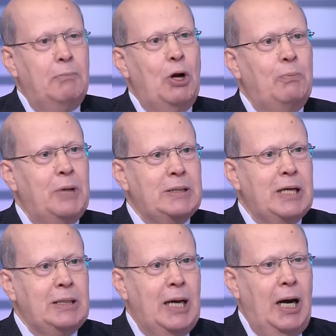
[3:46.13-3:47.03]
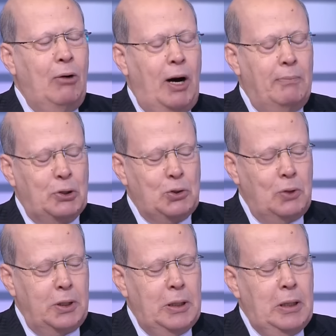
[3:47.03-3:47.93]
من لبنان ذاتها أو عبر
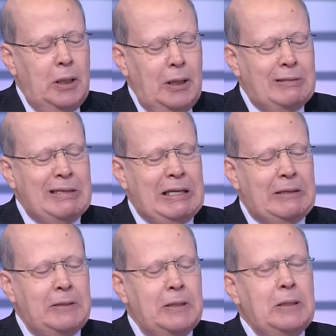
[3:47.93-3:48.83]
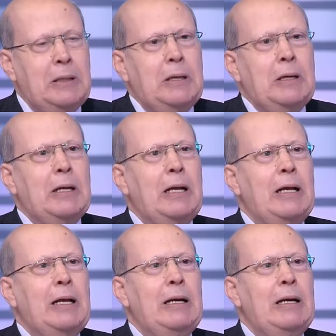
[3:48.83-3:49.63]
سوريا اثنين آه،